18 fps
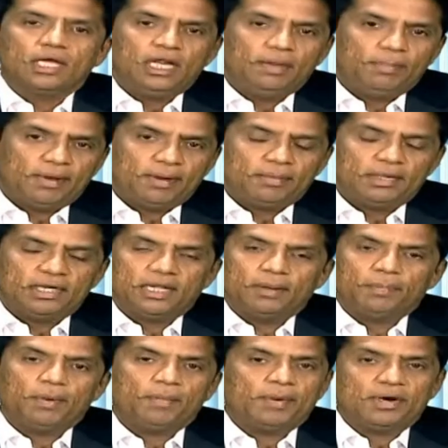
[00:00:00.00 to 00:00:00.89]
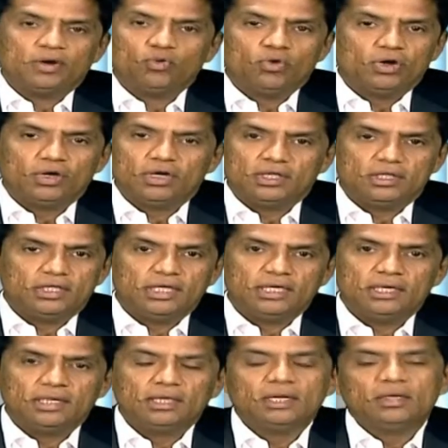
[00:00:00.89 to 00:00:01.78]
ரீபேமெண்ட் எப்போ பண்ணுவோங்கிறது
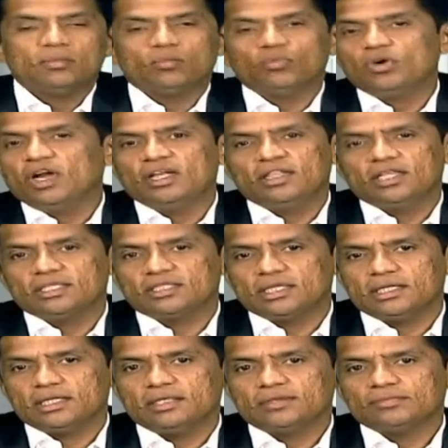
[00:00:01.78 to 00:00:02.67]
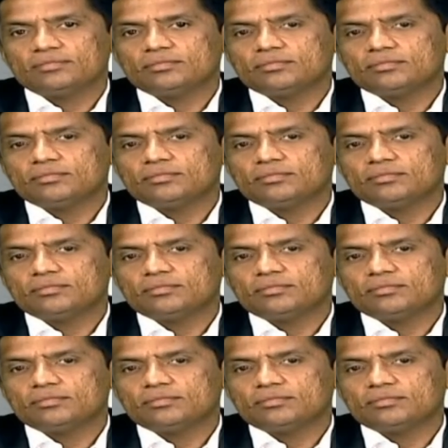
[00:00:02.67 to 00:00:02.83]
மூணாவது அசட்டு